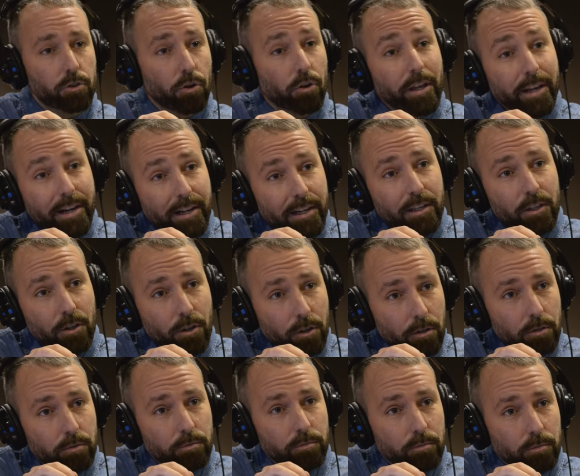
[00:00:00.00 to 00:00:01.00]
sos de
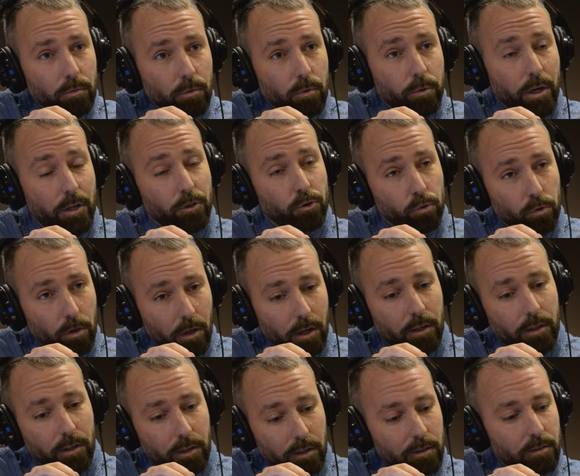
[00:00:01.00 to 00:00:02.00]
Río, una
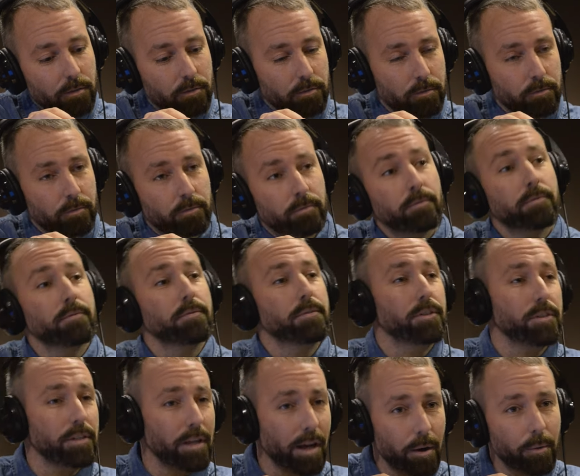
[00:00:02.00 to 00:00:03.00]
ciudad que
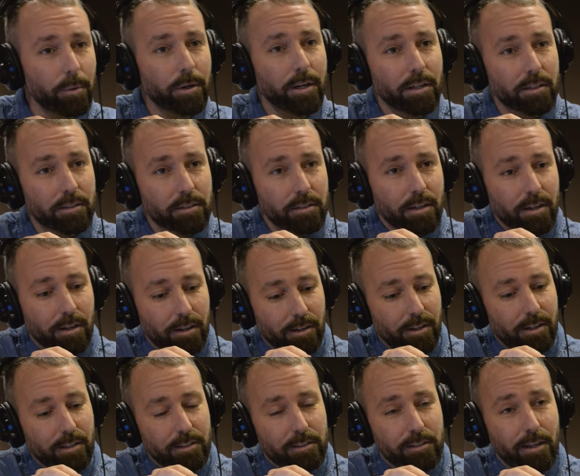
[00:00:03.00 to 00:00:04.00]
se abre hacia,
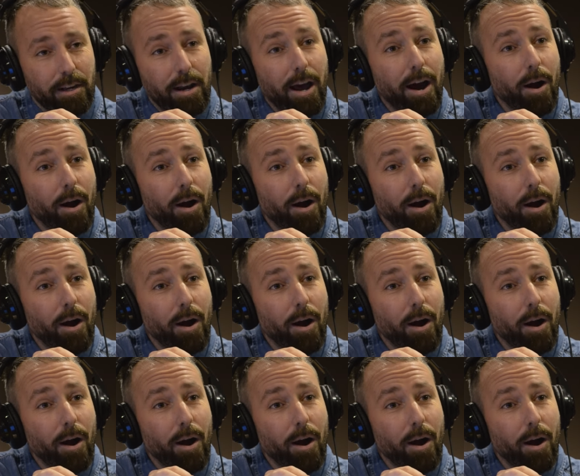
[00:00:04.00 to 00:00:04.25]
hacia el